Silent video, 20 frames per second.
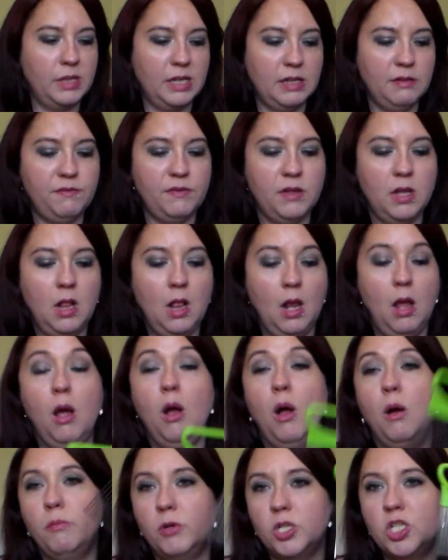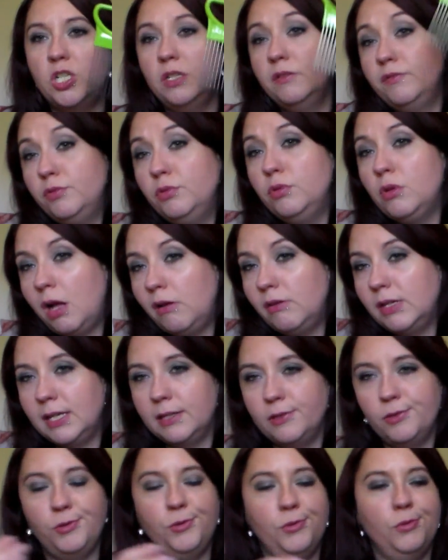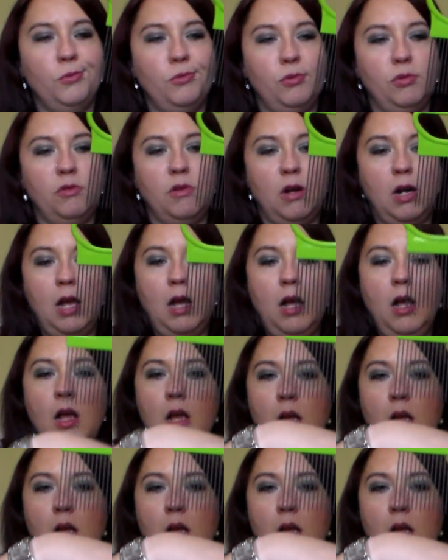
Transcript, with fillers: Bref, moi je l'ai vu avec un oignon, donc voilà.